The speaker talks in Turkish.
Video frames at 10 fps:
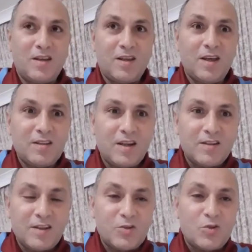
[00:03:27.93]

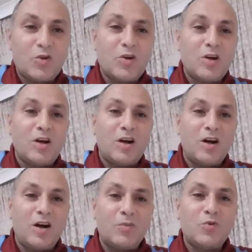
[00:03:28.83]
Edgar'dan çok
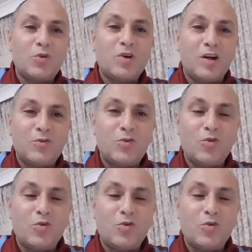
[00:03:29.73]
Abdülkadir